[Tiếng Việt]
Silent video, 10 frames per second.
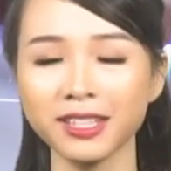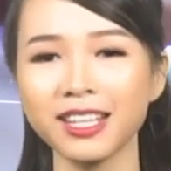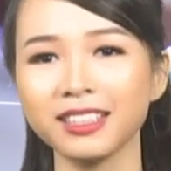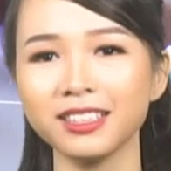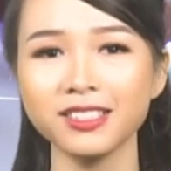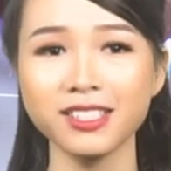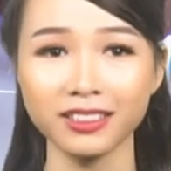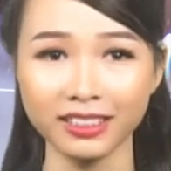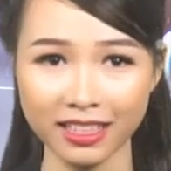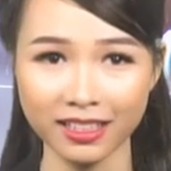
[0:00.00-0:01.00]
tiền dự
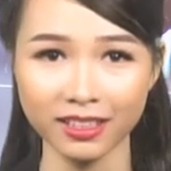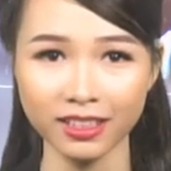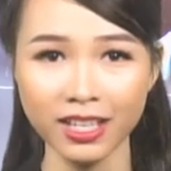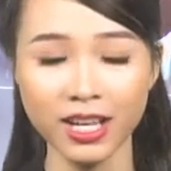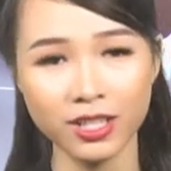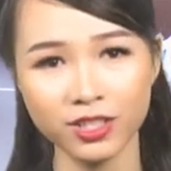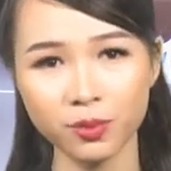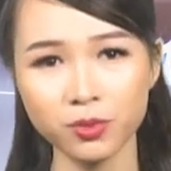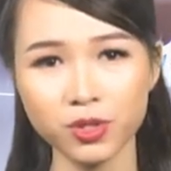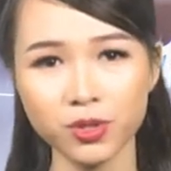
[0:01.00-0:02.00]
trữ thế giới
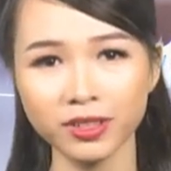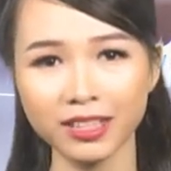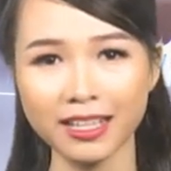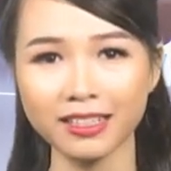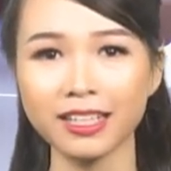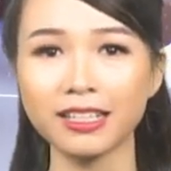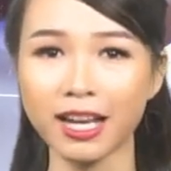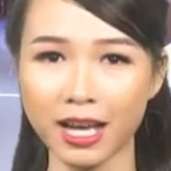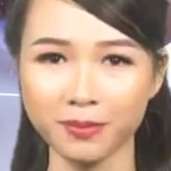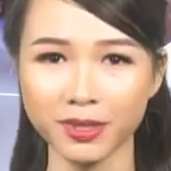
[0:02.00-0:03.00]
trong suốt thế kỷ
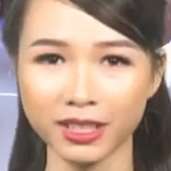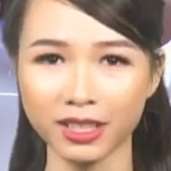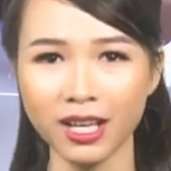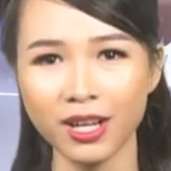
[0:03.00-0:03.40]
hai mươi.